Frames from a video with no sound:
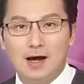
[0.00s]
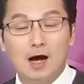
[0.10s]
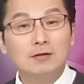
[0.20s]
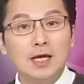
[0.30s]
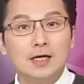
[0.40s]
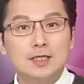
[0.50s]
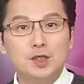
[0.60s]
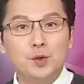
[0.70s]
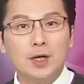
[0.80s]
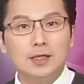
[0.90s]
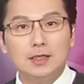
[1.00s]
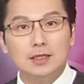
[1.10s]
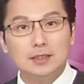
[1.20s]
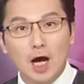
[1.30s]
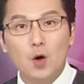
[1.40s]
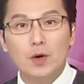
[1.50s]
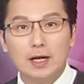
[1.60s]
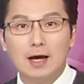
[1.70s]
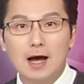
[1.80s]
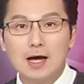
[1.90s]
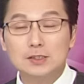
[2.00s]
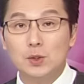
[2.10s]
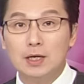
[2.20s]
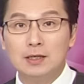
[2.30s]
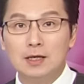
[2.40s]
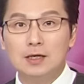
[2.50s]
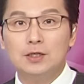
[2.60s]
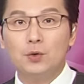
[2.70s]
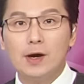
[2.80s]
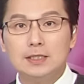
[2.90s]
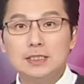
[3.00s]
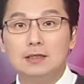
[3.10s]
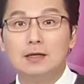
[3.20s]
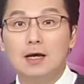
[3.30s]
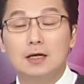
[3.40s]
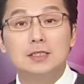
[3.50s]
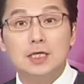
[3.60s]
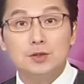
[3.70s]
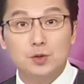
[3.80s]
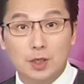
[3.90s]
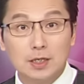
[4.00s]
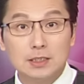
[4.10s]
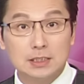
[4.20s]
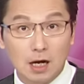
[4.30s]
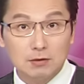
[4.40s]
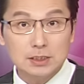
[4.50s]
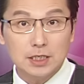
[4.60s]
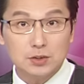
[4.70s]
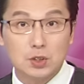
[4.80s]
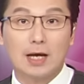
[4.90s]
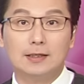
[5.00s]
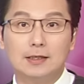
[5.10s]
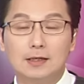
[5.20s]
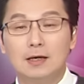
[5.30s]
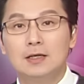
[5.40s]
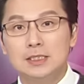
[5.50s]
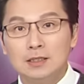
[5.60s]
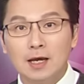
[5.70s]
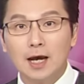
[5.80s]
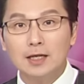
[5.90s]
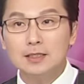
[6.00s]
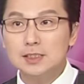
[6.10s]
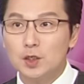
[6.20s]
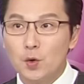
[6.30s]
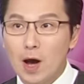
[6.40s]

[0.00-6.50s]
好，内阁成员一一到位了啊，所以呢，推进了政权的交接转移。今天看到这个